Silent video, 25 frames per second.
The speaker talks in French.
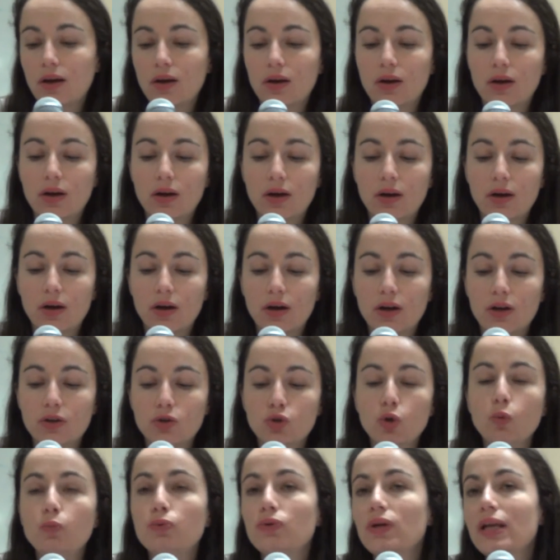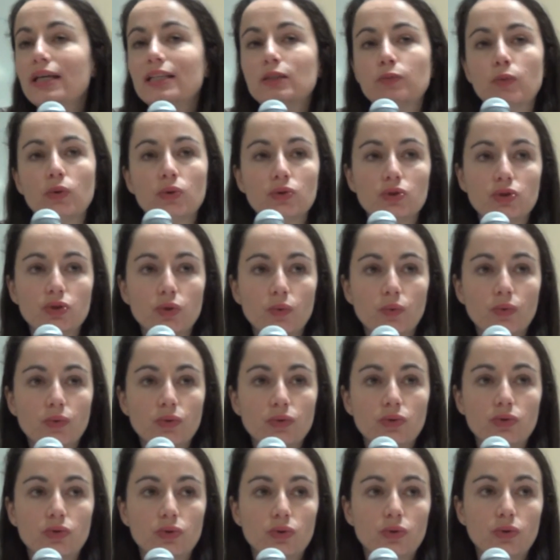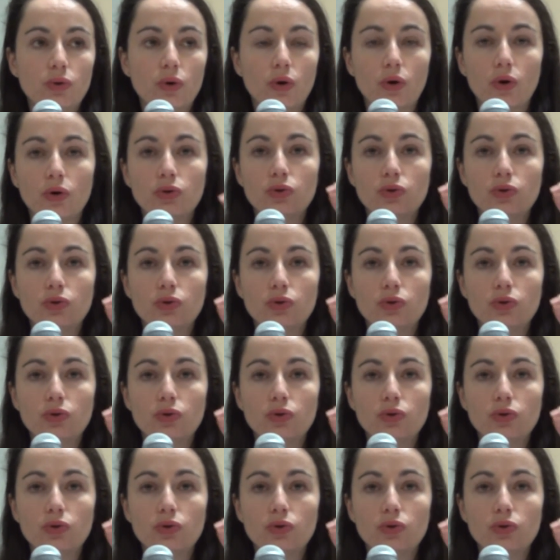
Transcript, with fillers: Euh, depuis l'explosion de, euh,